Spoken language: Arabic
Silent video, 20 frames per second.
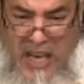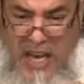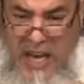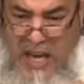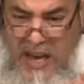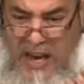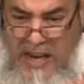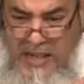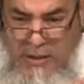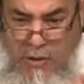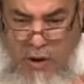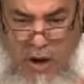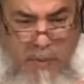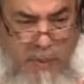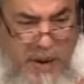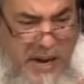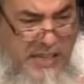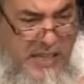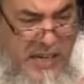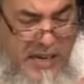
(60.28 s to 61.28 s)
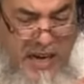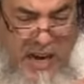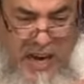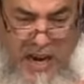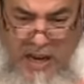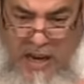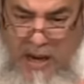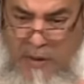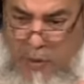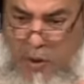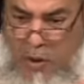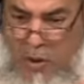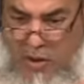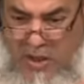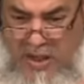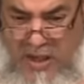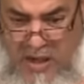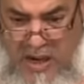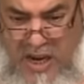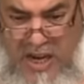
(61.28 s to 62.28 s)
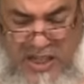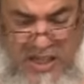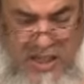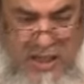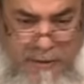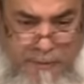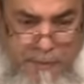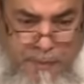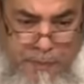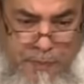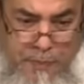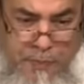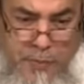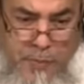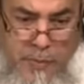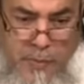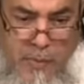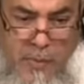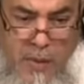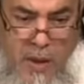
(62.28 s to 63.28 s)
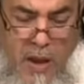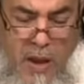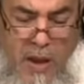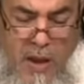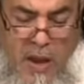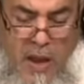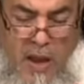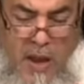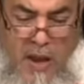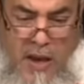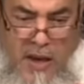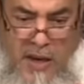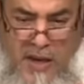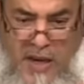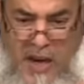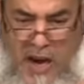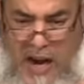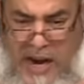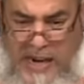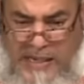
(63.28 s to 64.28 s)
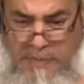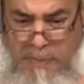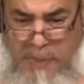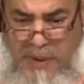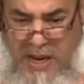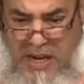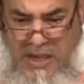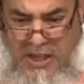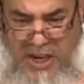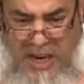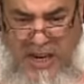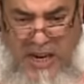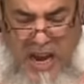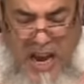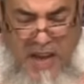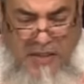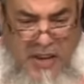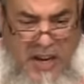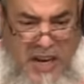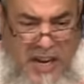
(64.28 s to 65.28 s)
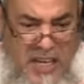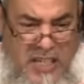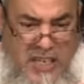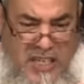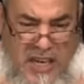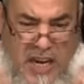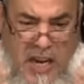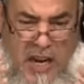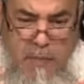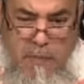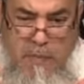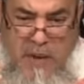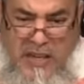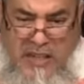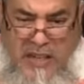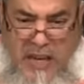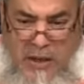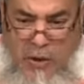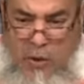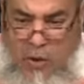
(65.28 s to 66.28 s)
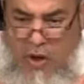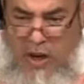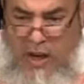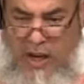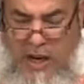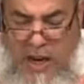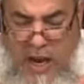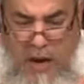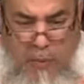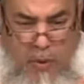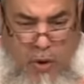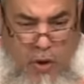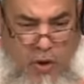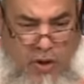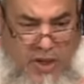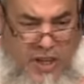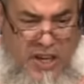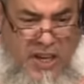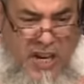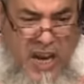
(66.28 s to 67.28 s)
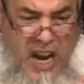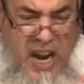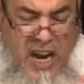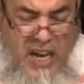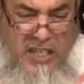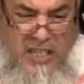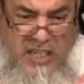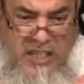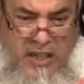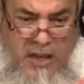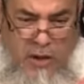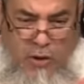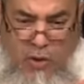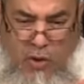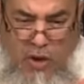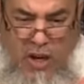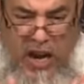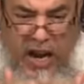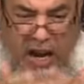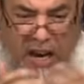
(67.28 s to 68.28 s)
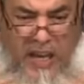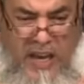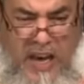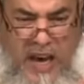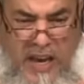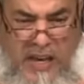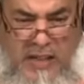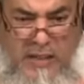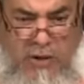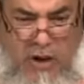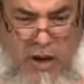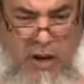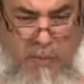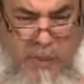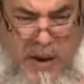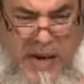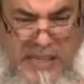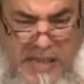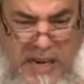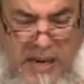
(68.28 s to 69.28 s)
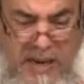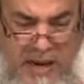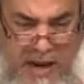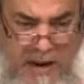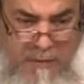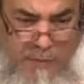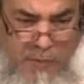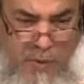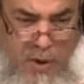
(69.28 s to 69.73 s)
خير وبركة على بيوت الناس يا رب اجعل هذا الحصة لما تدخل إلى بيوت الناس يدخلها الخير والبركة